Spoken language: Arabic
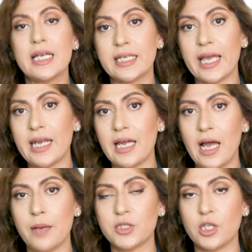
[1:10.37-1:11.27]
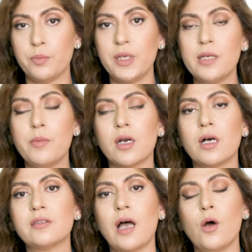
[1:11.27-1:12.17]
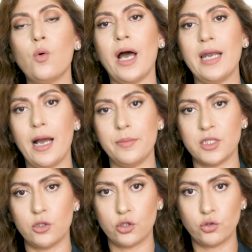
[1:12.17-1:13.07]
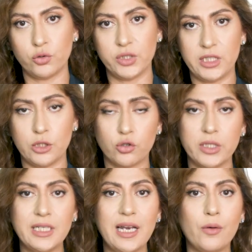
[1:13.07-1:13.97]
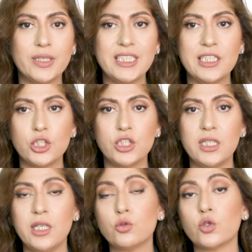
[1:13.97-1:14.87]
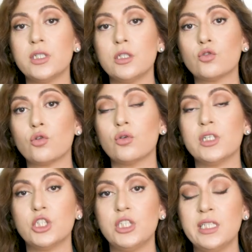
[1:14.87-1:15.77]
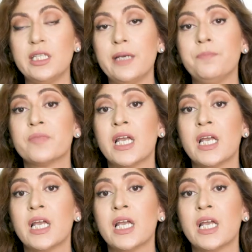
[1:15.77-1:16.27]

ان كان على امازون بالامارات او على امازون السعوديه شو هن القوانين الجديده وشو هن الطرق الجديده